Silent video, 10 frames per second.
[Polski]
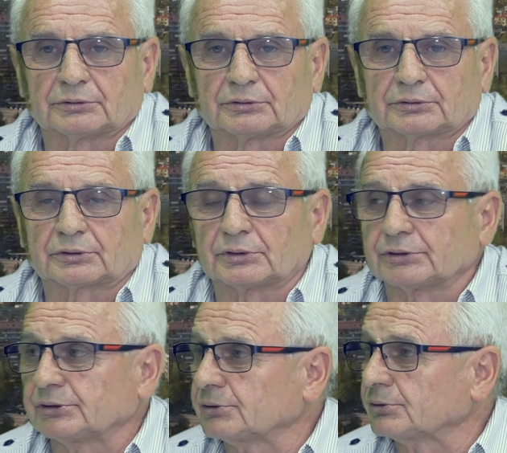
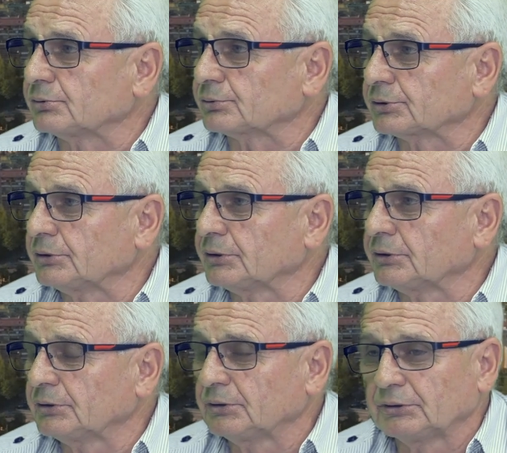koledzy z
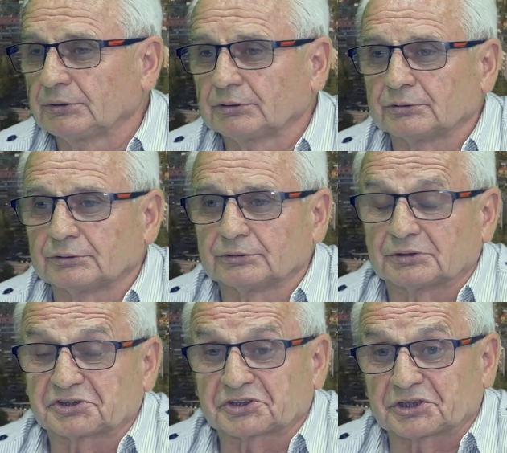drużyny.
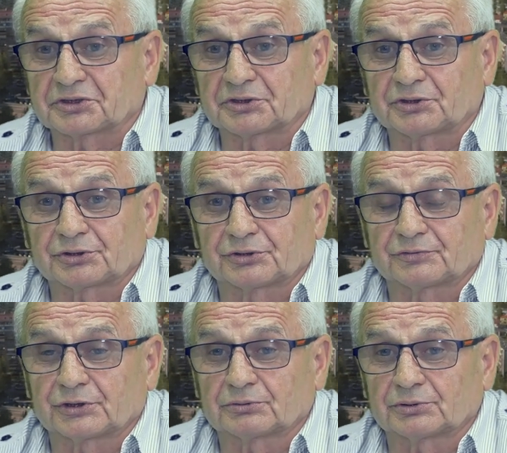E, z czego to się
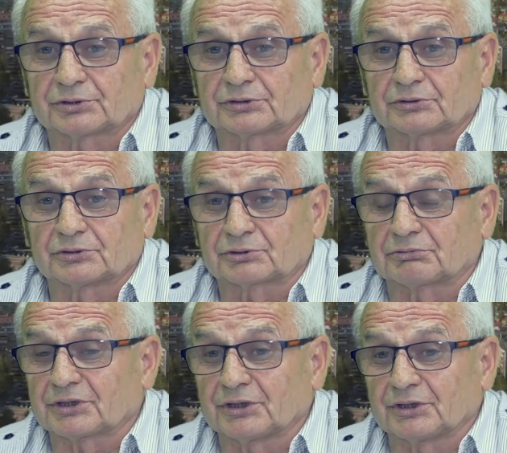wzięło,
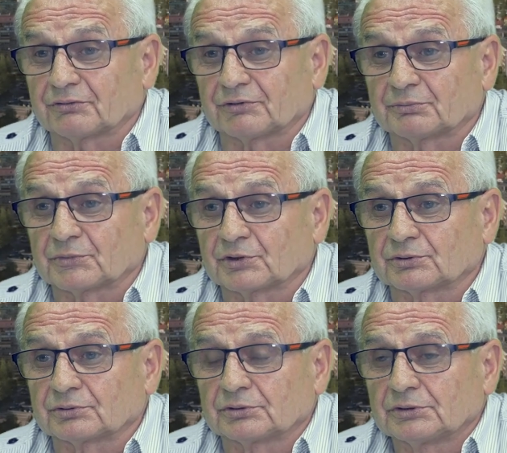dokładnie nie wiem. No. E,